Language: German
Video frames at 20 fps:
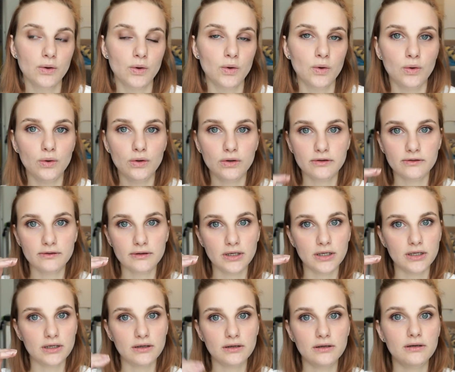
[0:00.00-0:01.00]

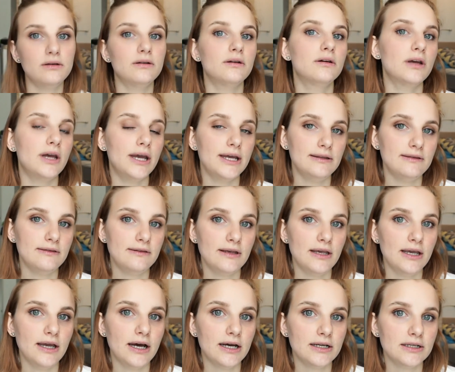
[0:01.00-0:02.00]
höchsten
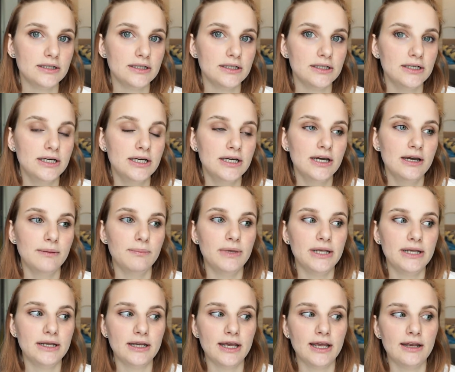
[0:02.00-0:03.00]
NC hatte.
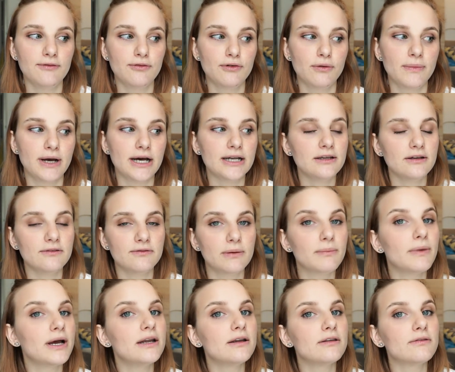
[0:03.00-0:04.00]
Medieninformatik war
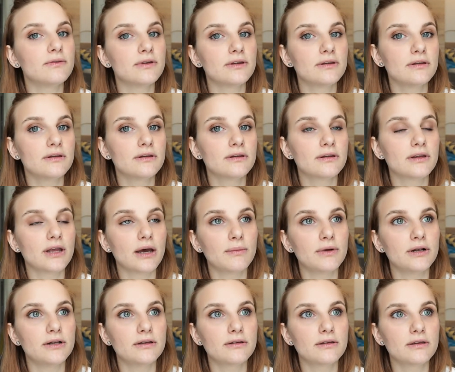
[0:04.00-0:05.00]
meines Wissens
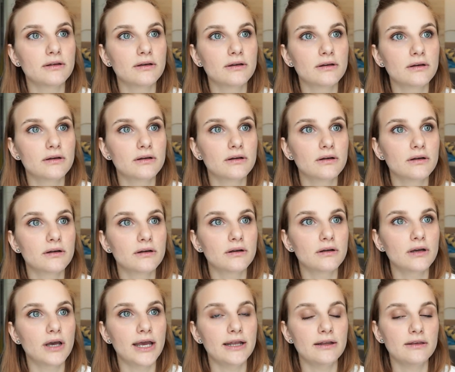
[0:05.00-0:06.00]
damals
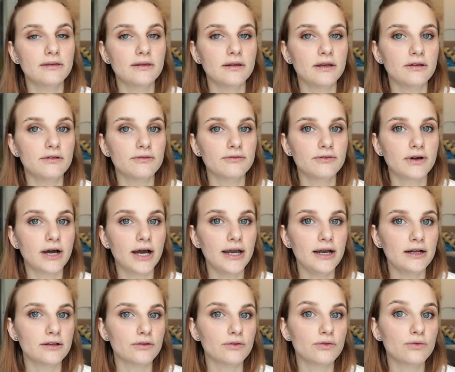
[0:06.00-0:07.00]
NC frei,
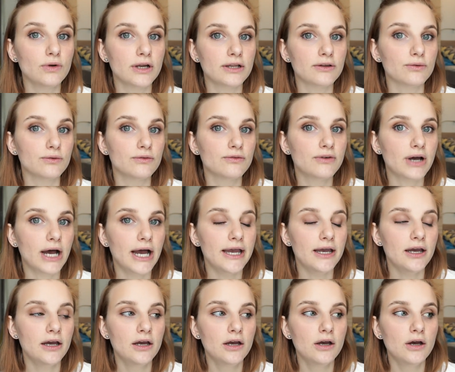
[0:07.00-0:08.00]
also
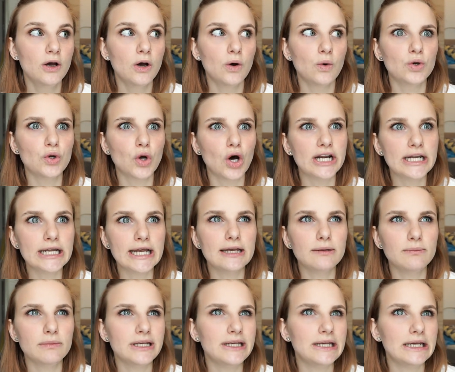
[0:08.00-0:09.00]
zulassungsfrei. Und
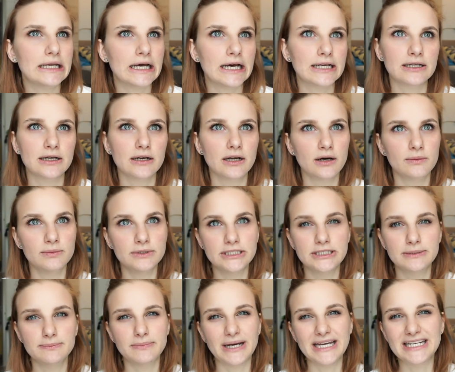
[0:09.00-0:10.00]
Online-Medien hatte, glaube
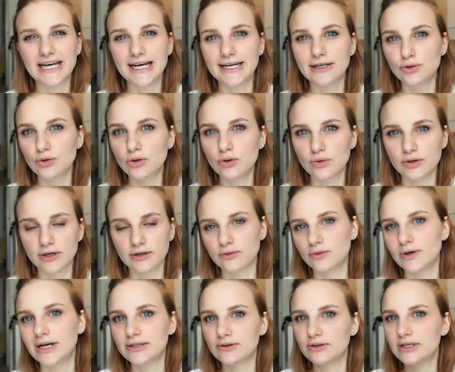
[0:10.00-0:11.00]
ich, bei 3.0 oder
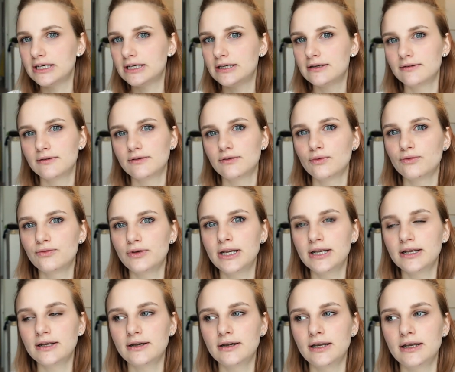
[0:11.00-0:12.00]
so. Also nicht so
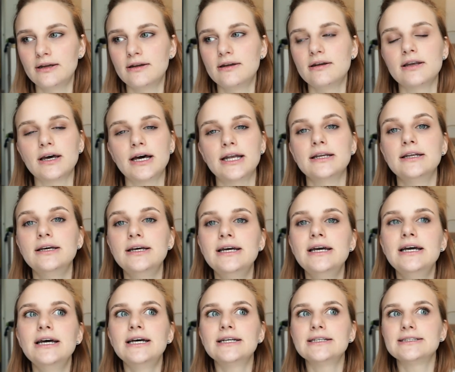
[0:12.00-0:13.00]
viel hinten dran.
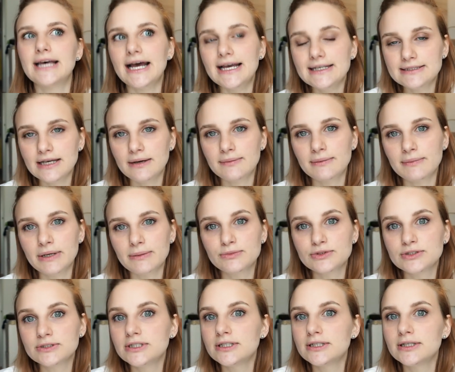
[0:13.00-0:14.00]
Das heißt aber, man
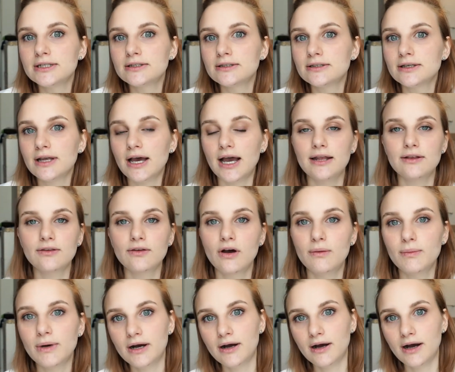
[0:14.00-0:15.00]
muss nicht einen 1,
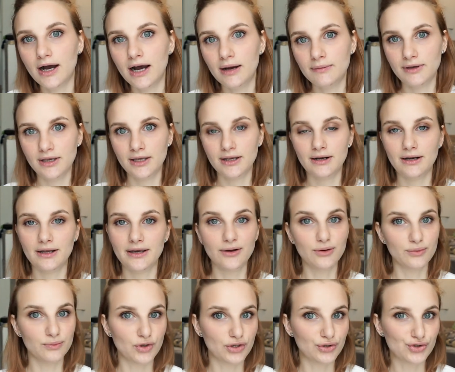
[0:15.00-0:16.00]
Abi hinlegen,
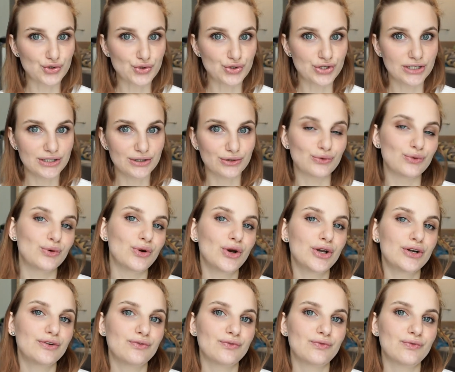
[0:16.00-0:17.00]
um dort studieren zu
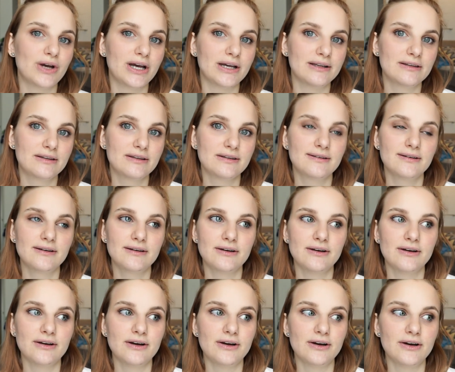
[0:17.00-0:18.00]
können, was
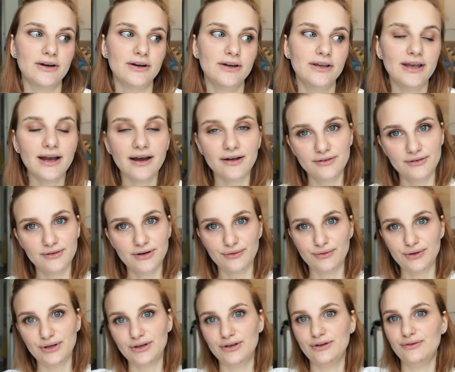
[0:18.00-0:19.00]
äh, ja
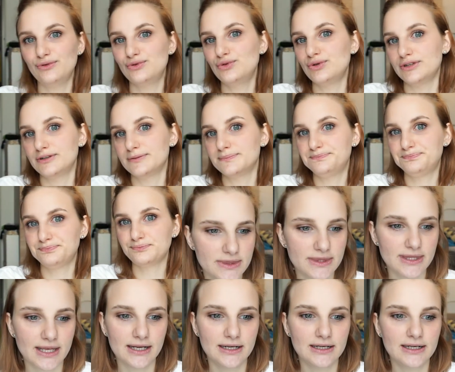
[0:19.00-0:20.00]
definitiv gut ist.
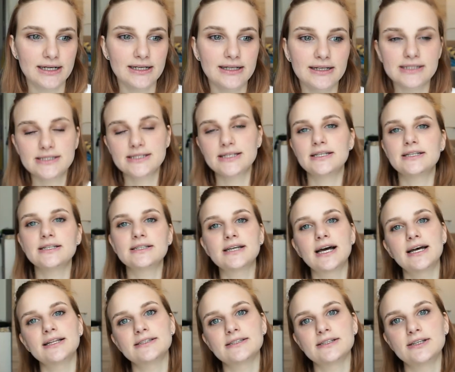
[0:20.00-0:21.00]
Dann gliedert sich das
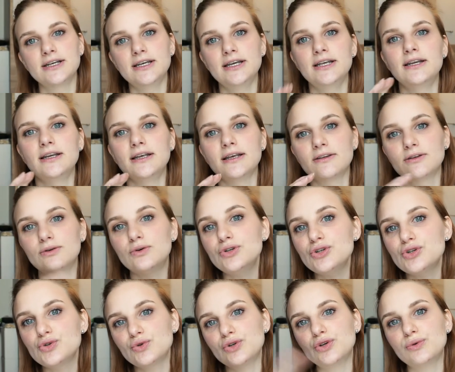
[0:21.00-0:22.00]
Ganze in das
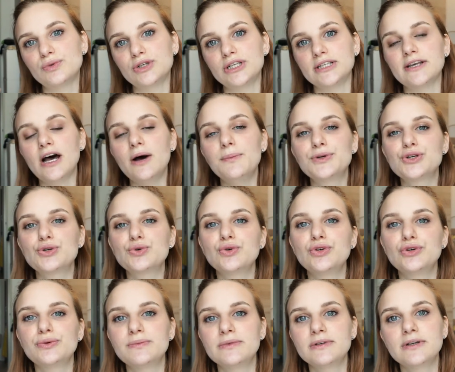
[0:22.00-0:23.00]
Grundstudium und das
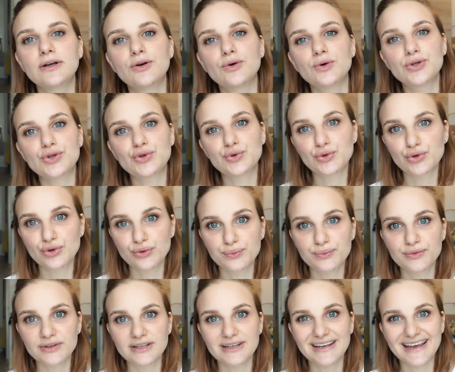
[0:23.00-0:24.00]
Hauptstudium.
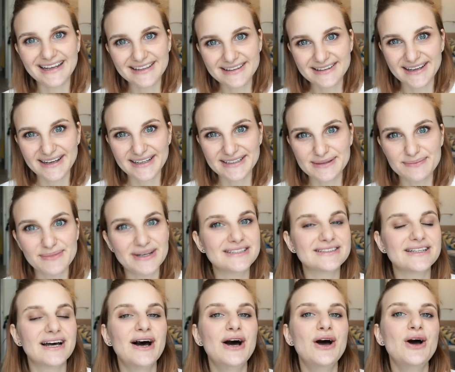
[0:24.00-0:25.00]
Grundstudium sind die ersten drei
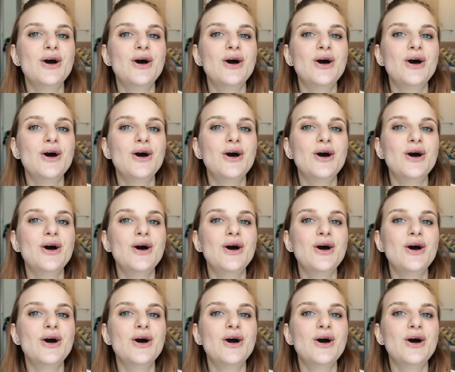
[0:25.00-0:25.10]
Semester